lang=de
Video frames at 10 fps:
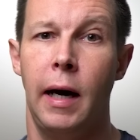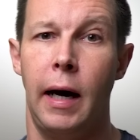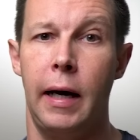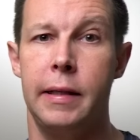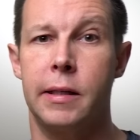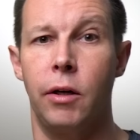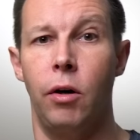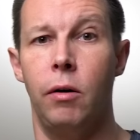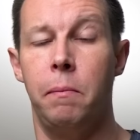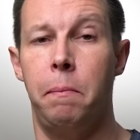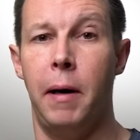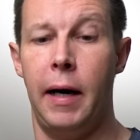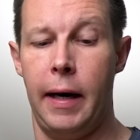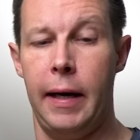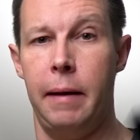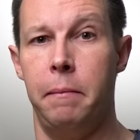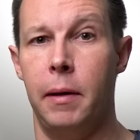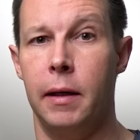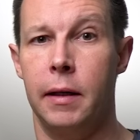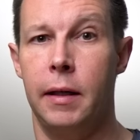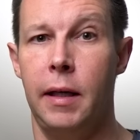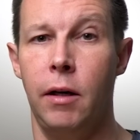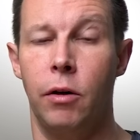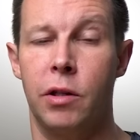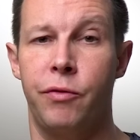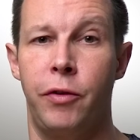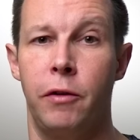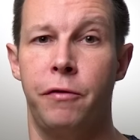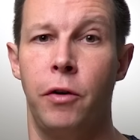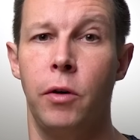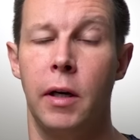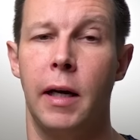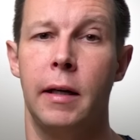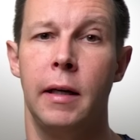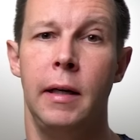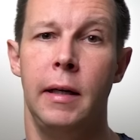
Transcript: Also beim Kiox 500,